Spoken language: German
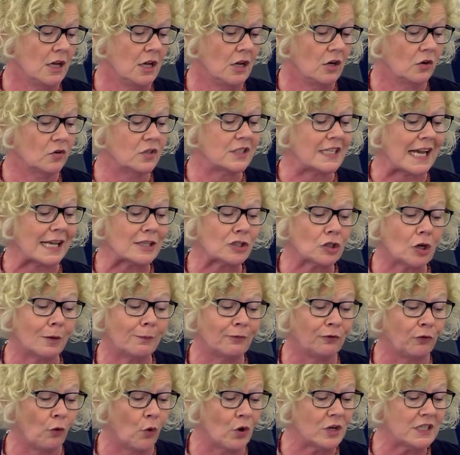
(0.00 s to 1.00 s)
Und das,
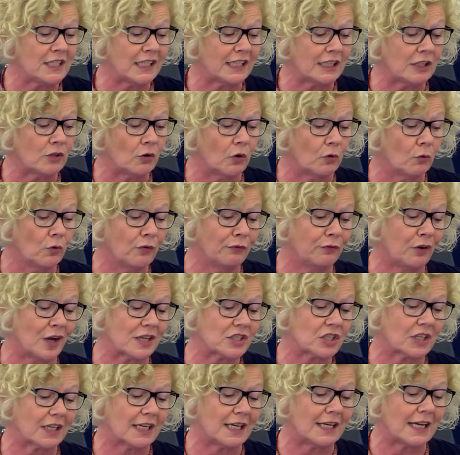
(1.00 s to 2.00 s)
obwohl die
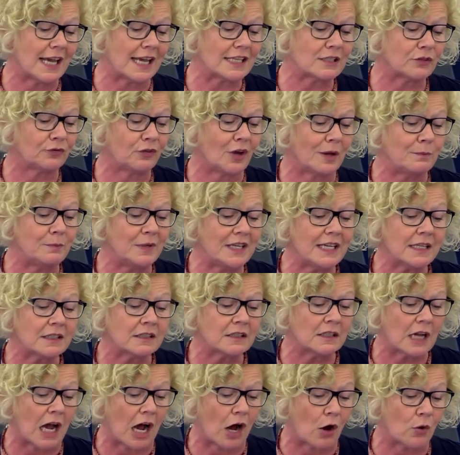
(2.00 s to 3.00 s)
EU-Verträge es
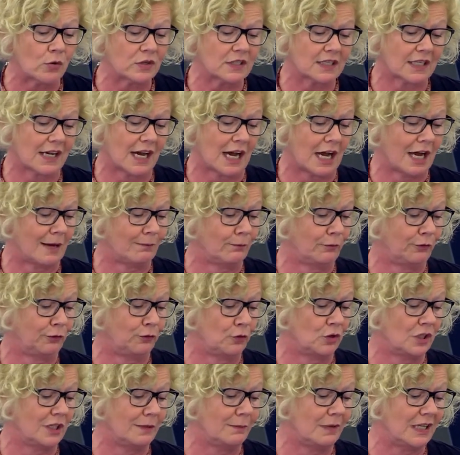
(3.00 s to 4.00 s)
verbieten, Ausgaben
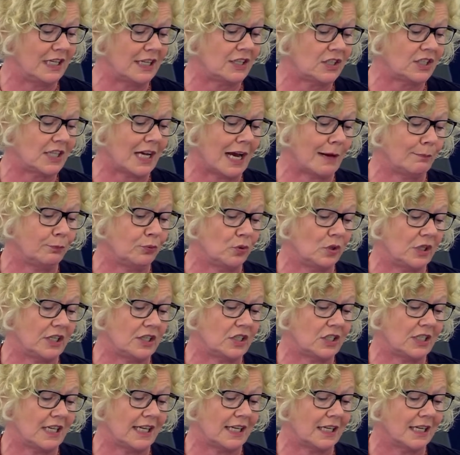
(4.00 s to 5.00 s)
für die
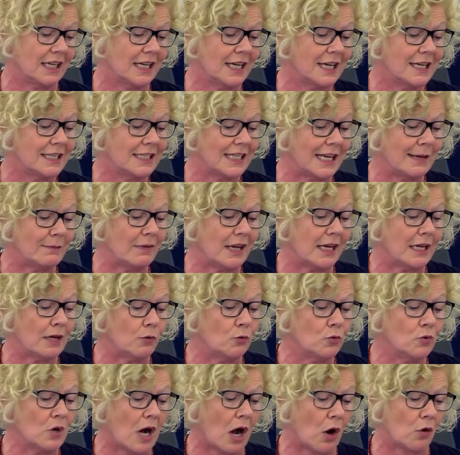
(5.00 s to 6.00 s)
Militärpolitik dem
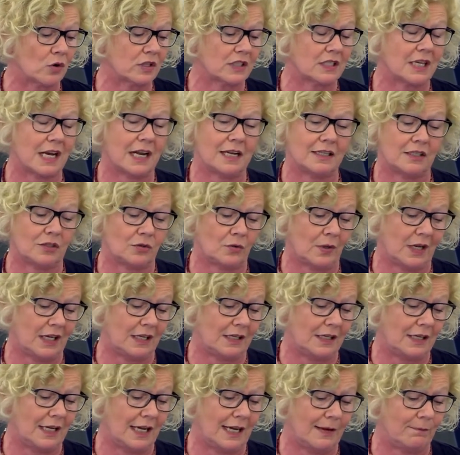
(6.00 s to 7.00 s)
EU-Haushalt zu
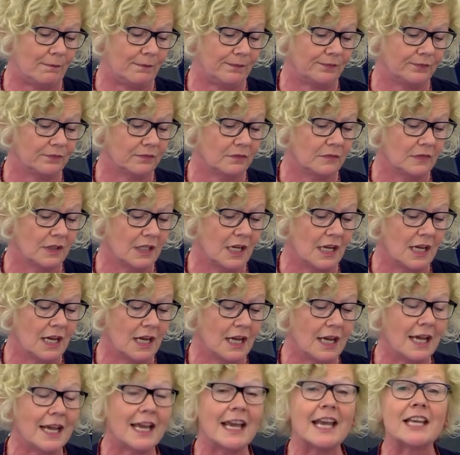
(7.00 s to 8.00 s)
entnehmen.
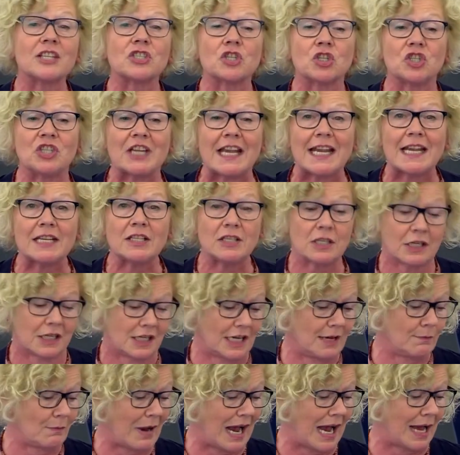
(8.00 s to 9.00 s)
Es steht
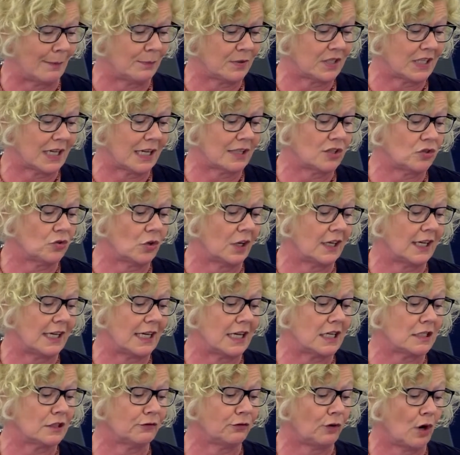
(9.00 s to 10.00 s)
im Absatz zur
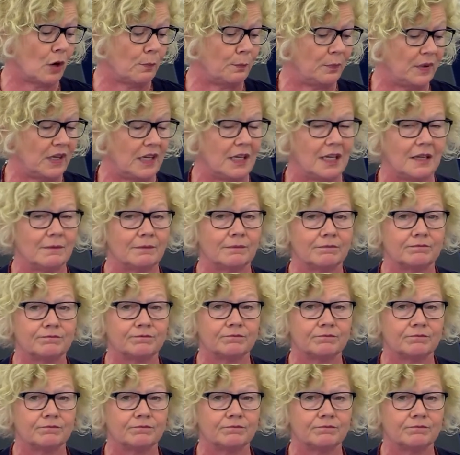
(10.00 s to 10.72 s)
GSVP.